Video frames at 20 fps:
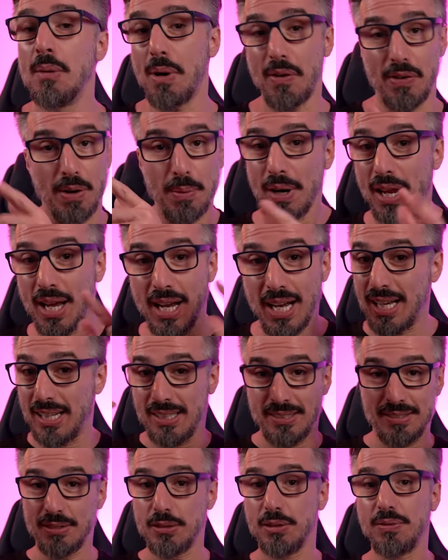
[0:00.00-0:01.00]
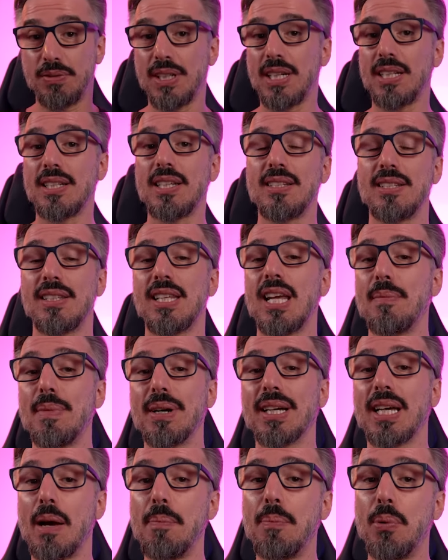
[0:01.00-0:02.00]
Mas vamos lá! Vamos falar desse tema
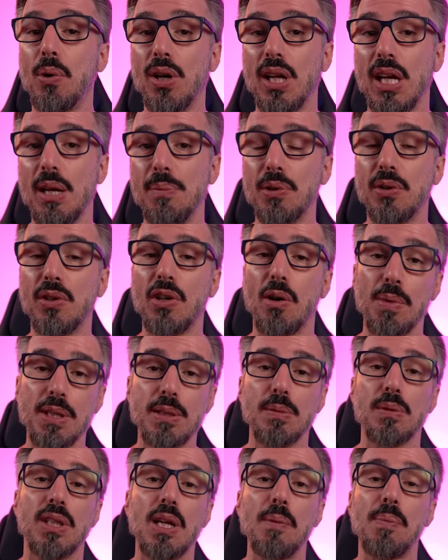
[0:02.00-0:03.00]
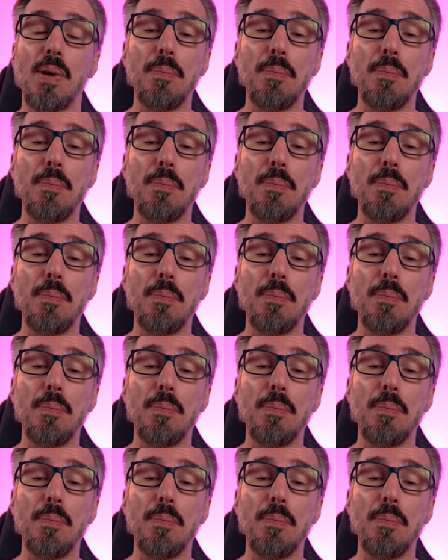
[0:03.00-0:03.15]
que é polêmico e ao mesmo tempo é